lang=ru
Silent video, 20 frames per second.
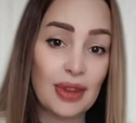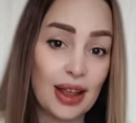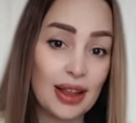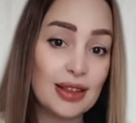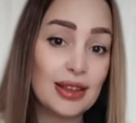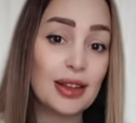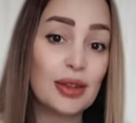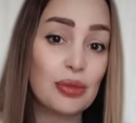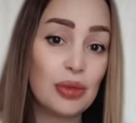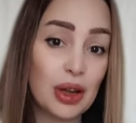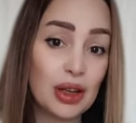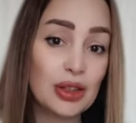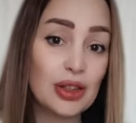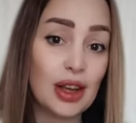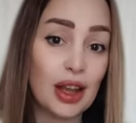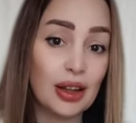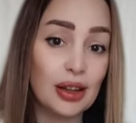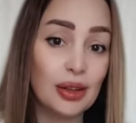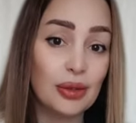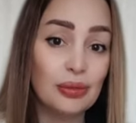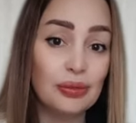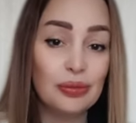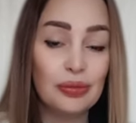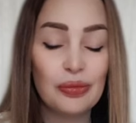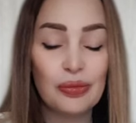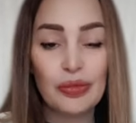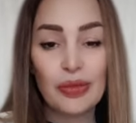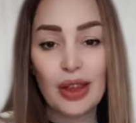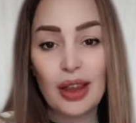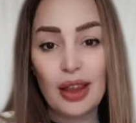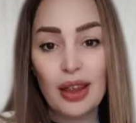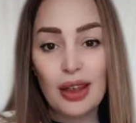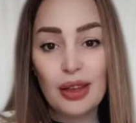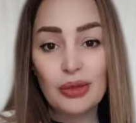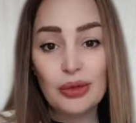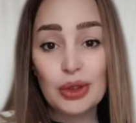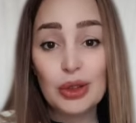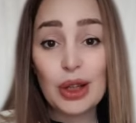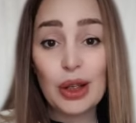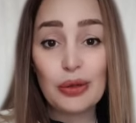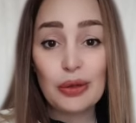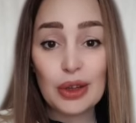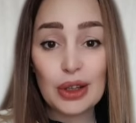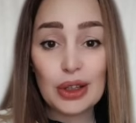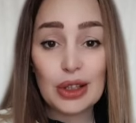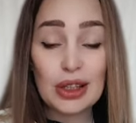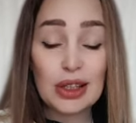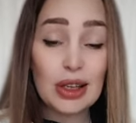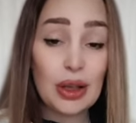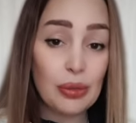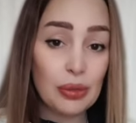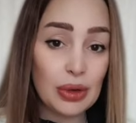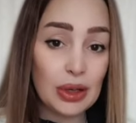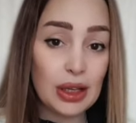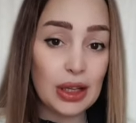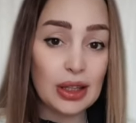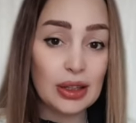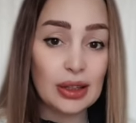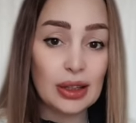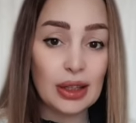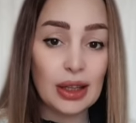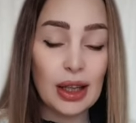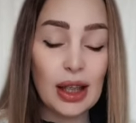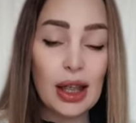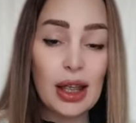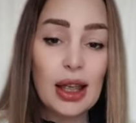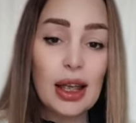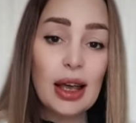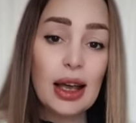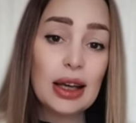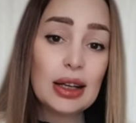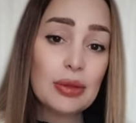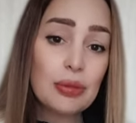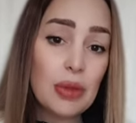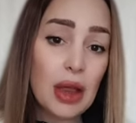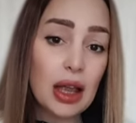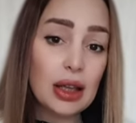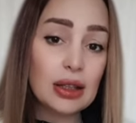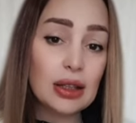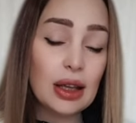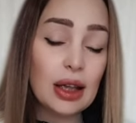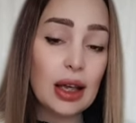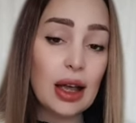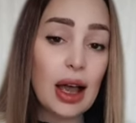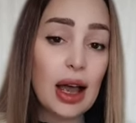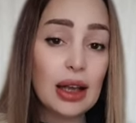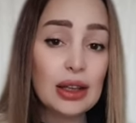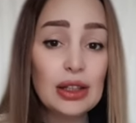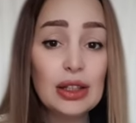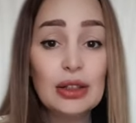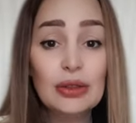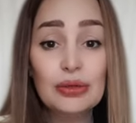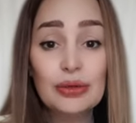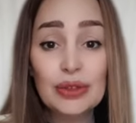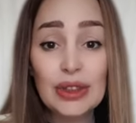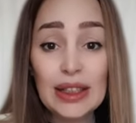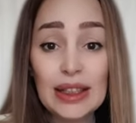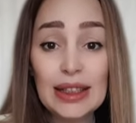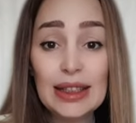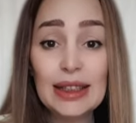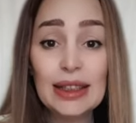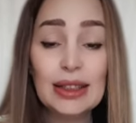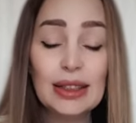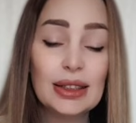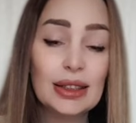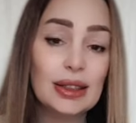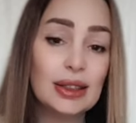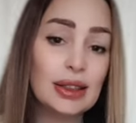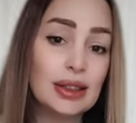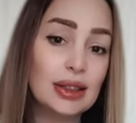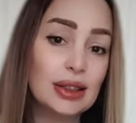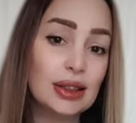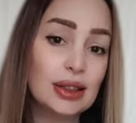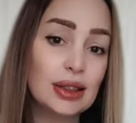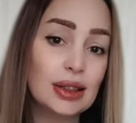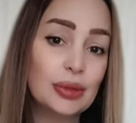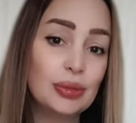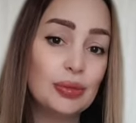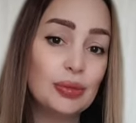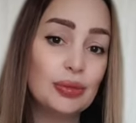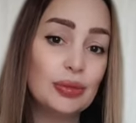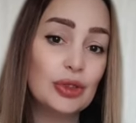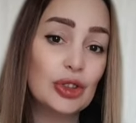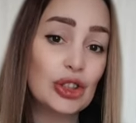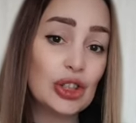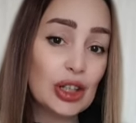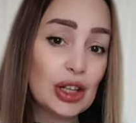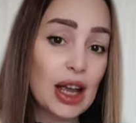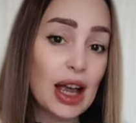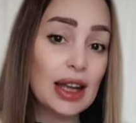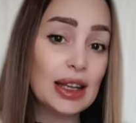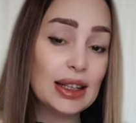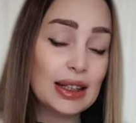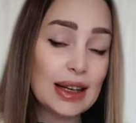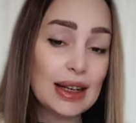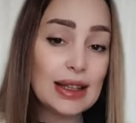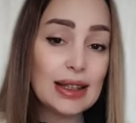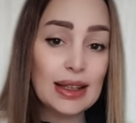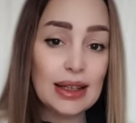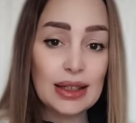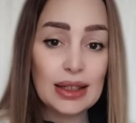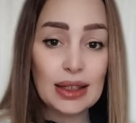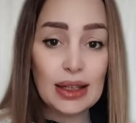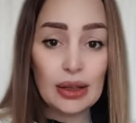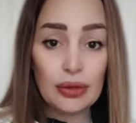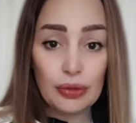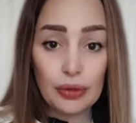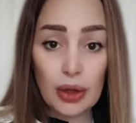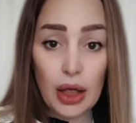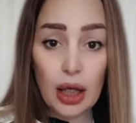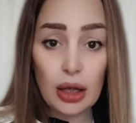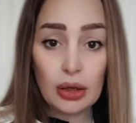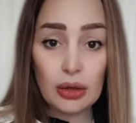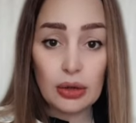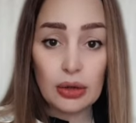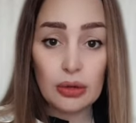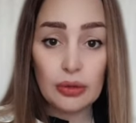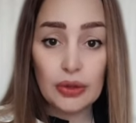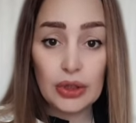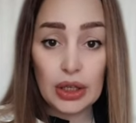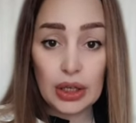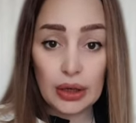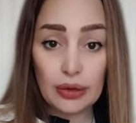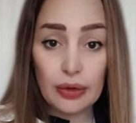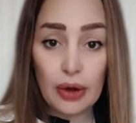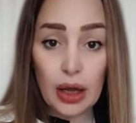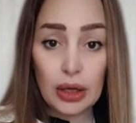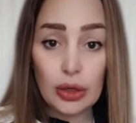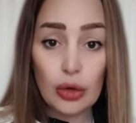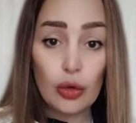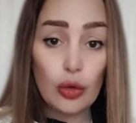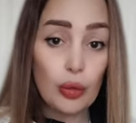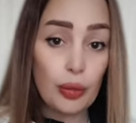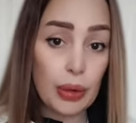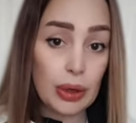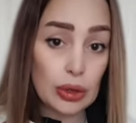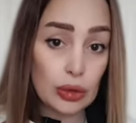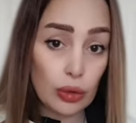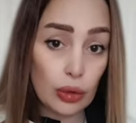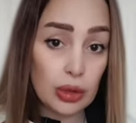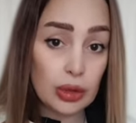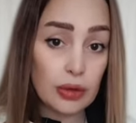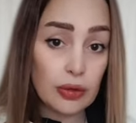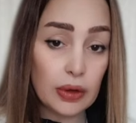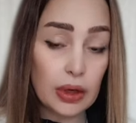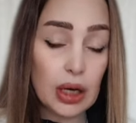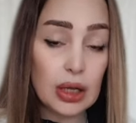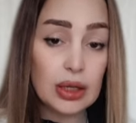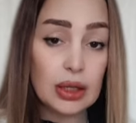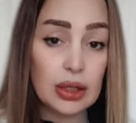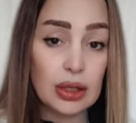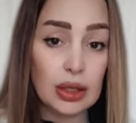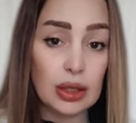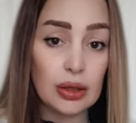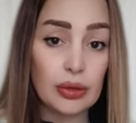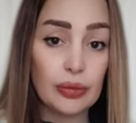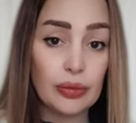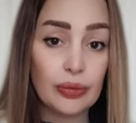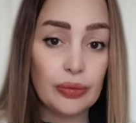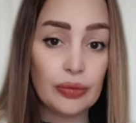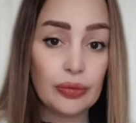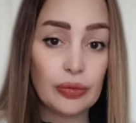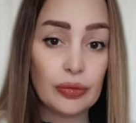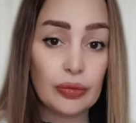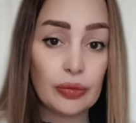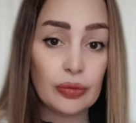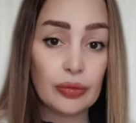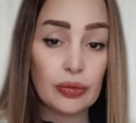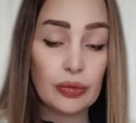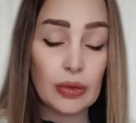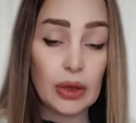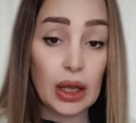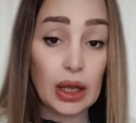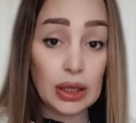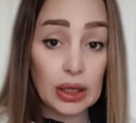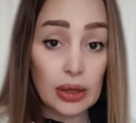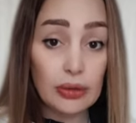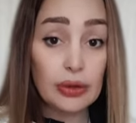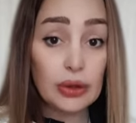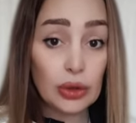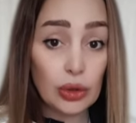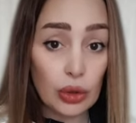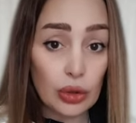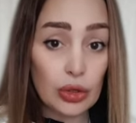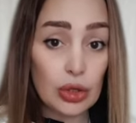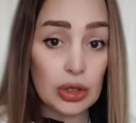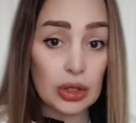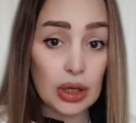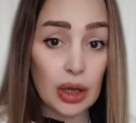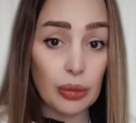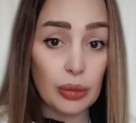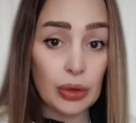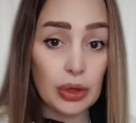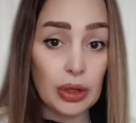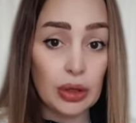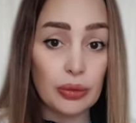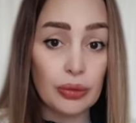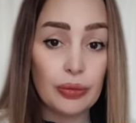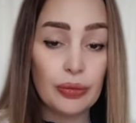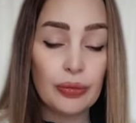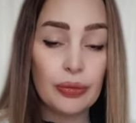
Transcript: Азербайджана. Вы, наверное, забыли это. Армяне, они были, э, сжигали российский флаг в Ереване у посольства России. Это вы тоже забыли.